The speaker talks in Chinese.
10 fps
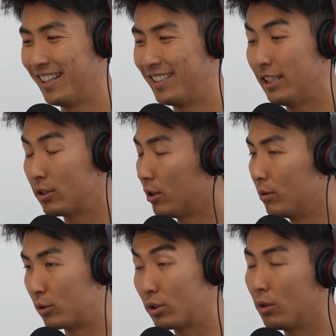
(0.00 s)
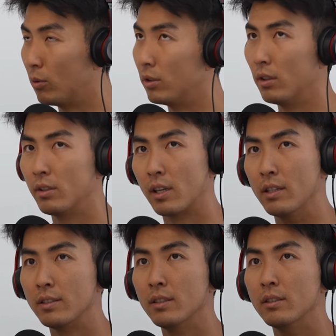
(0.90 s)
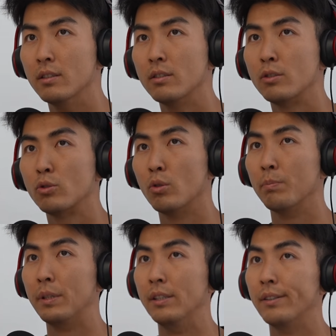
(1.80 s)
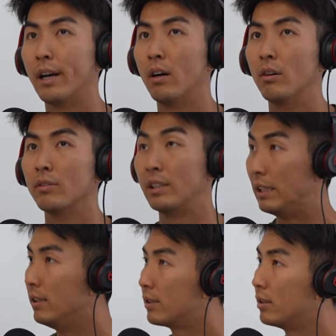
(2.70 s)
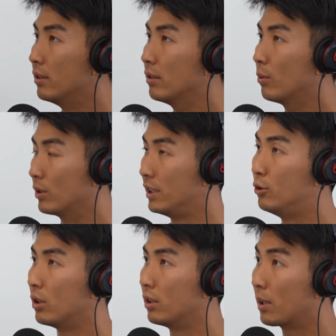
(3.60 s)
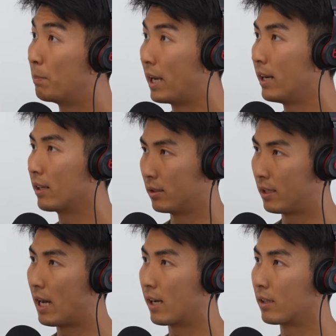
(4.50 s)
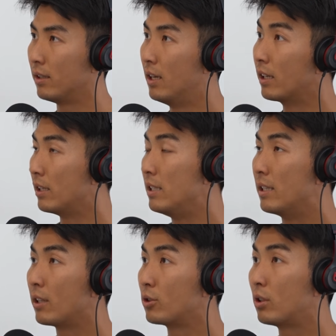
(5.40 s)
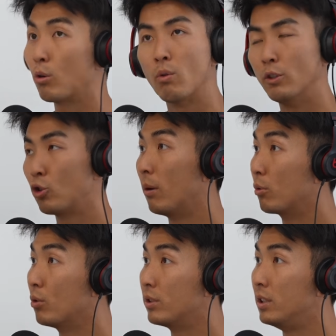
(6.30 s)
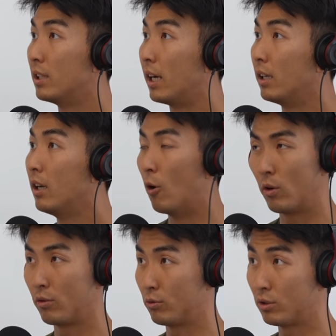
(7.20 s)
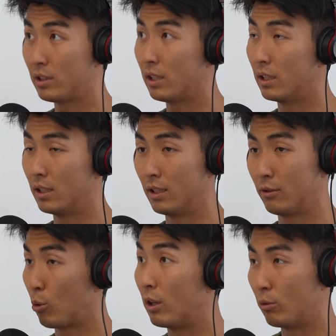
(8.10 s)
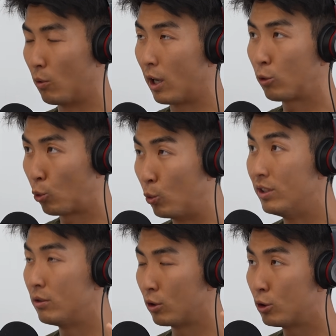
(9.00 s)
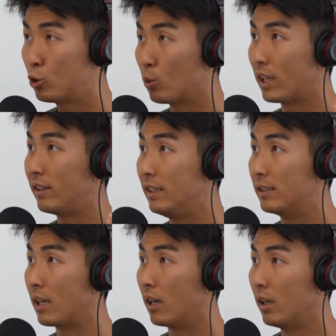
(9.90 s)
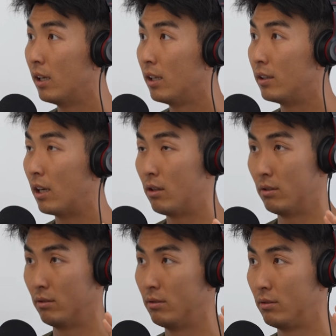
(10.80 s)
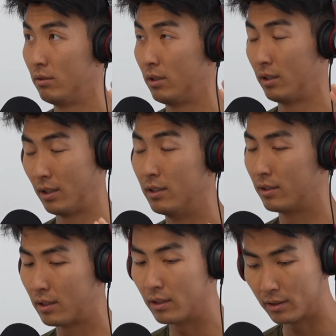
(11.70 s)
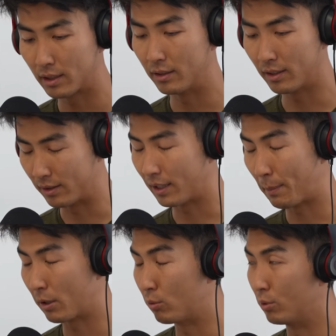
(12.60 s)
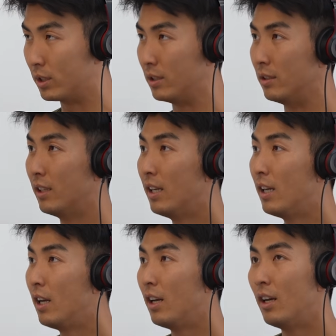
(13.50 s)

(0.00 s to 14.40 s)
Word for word: 那时候我就是我可能是做频道第一次，我自己觉得一个 panic attack，跟你一样，就是突然喘不过气来，嗯，我就是突然我要蹲，就是坐在地上，嗯，然后很深深深的在那边呼吸，嗯哼，